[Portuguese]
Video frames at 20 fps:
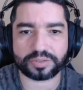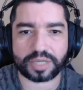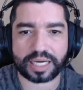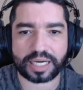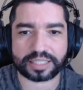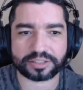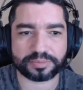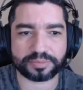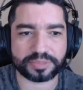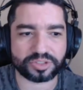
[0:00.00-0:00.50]

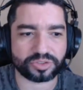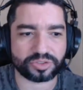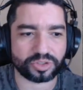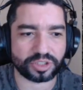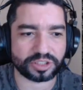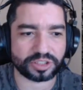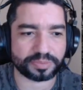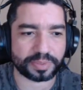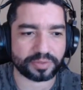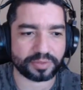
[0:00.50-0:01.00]
as
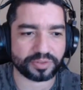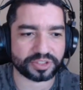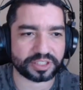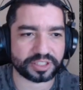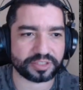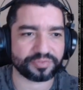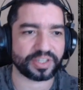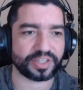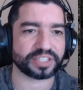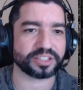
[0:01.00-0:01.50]
missões para você
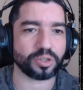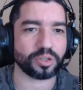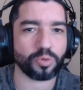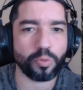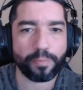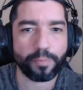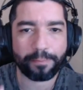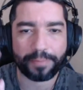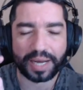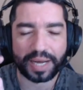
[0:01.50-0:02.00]
fazer o
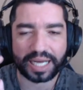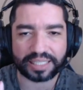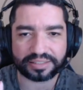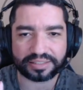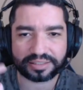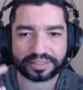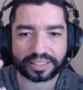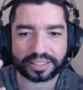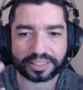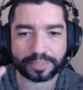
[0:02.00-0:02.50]

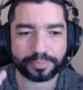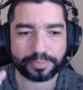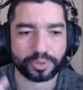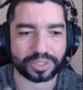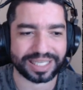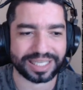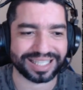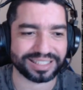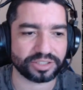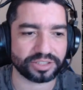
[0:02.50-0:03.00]
passe da
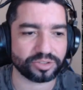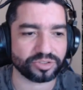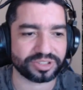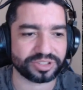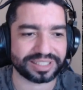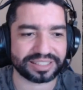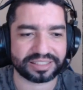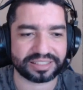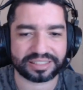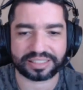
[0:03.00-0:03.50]
temporada. Eu não
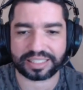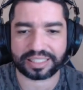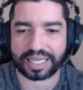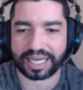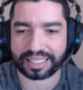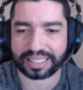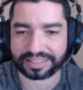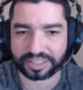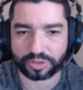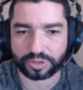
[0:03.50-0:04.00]
sei se
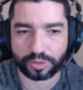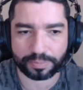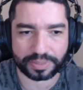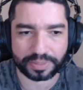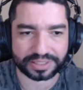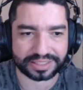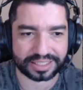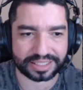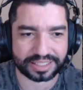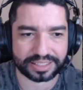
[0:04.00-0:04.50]
as
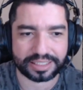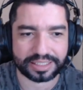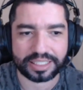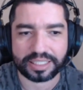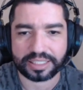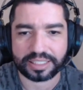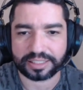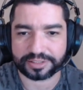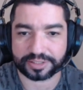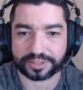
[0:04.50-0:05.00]
recompensas aqui
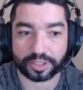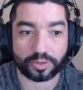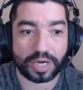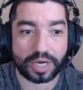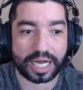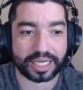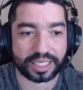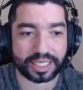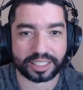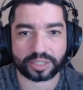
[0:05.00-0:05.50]
são
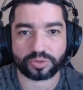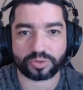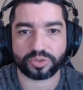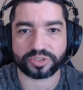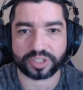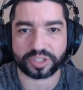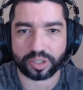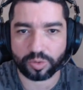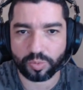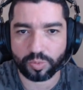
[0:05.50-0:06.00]
aquela
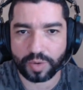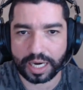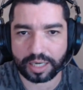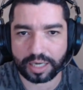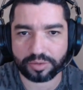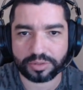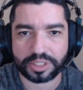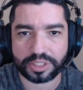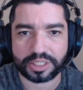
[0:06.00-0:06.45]
coisa uau,